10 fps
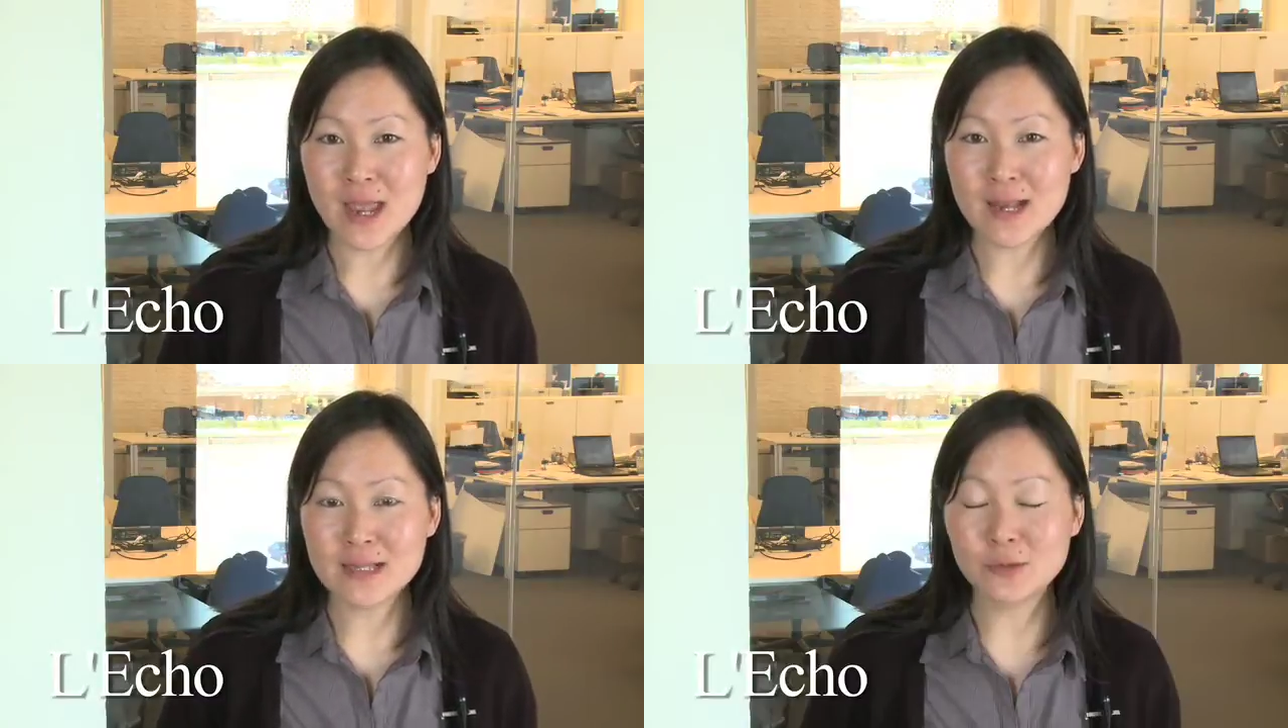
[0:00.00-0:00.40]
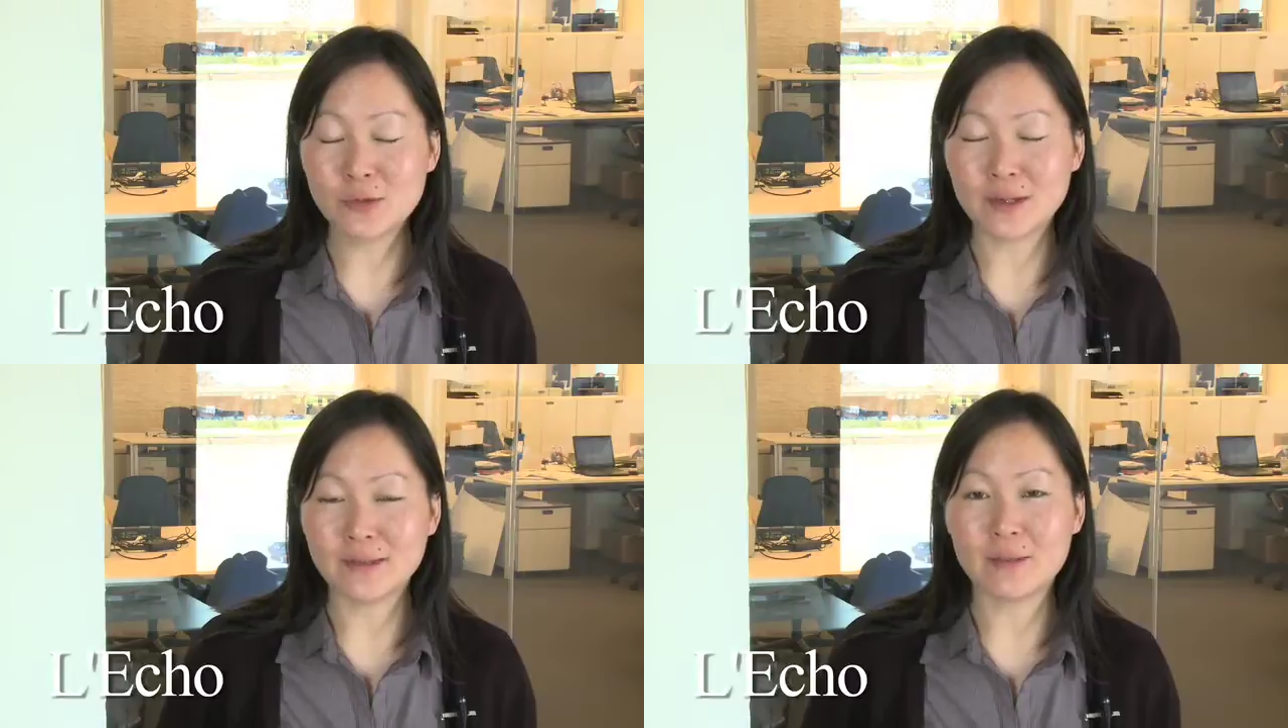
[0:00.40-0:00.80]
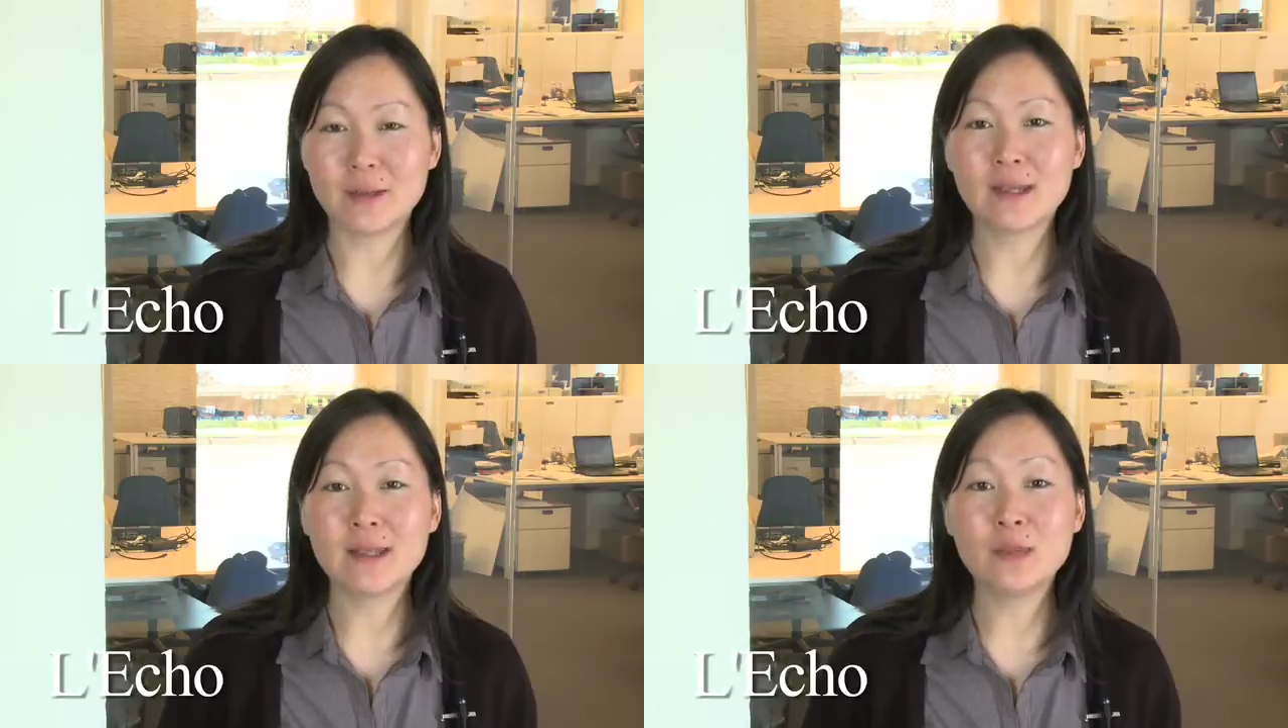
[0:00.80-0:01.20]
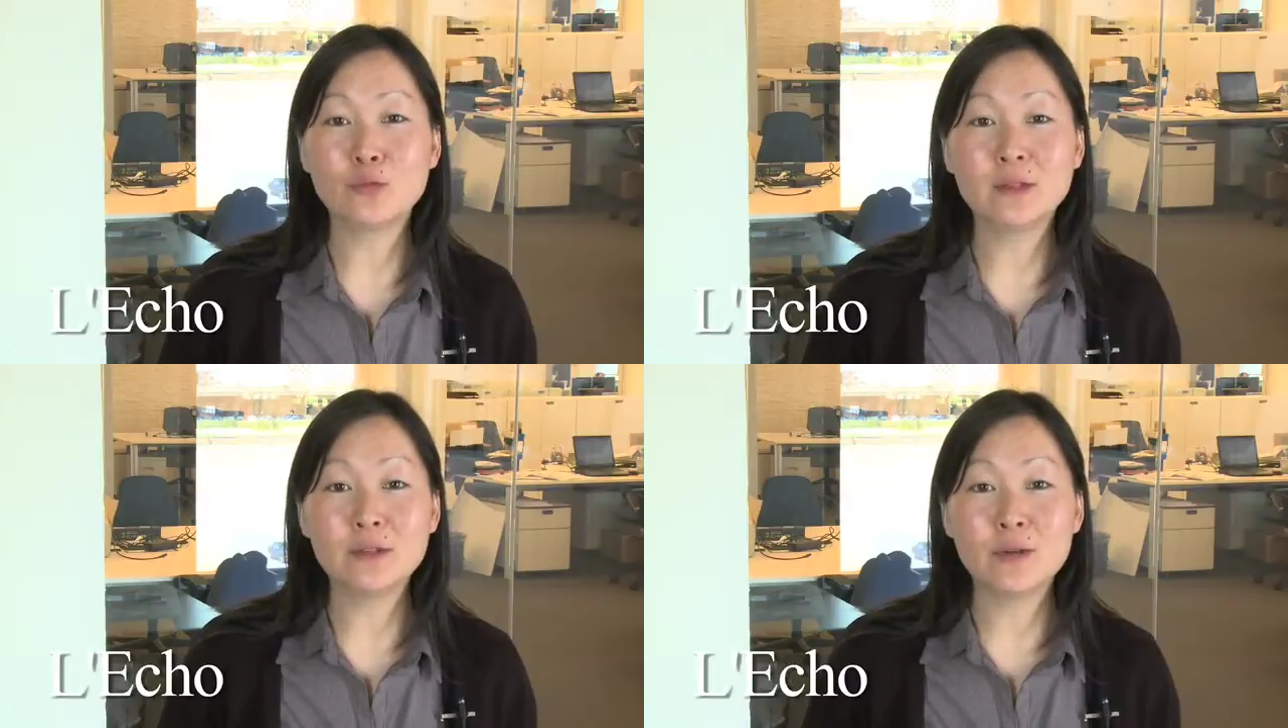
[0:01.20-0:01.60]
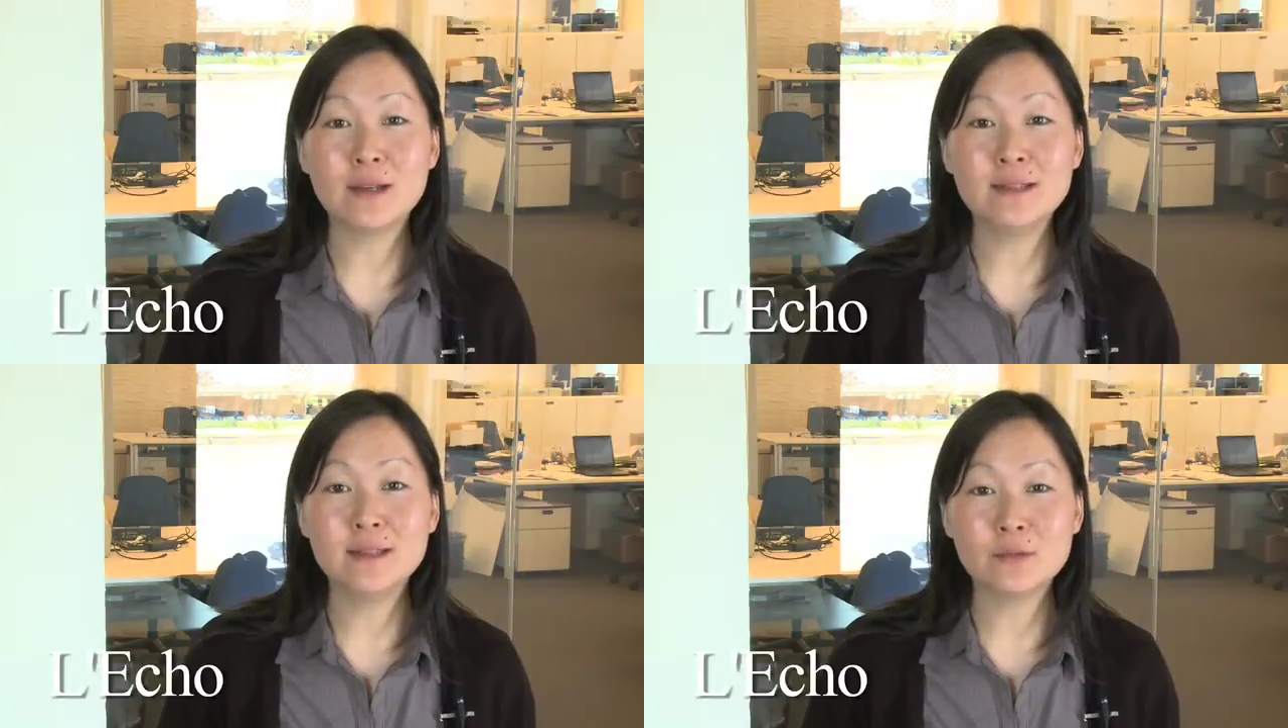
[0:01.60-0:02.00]
les autorités américaines ont
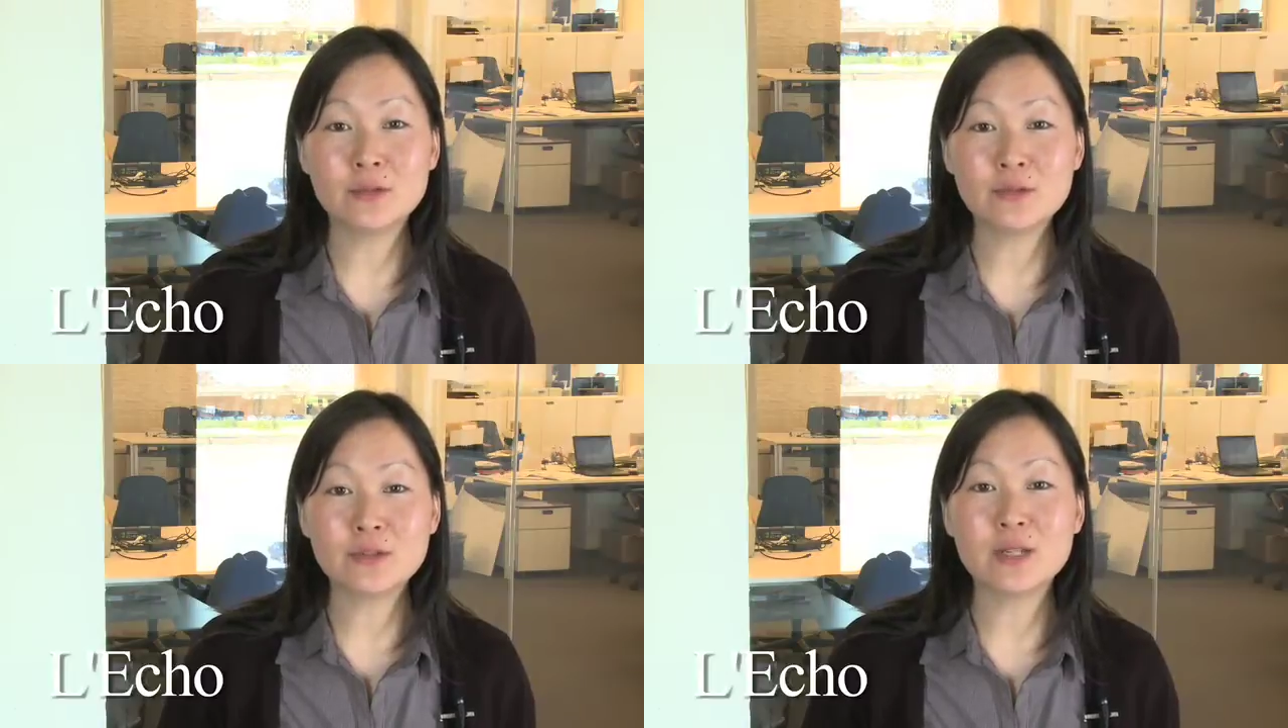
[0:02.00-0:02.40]
dévoilé dimanche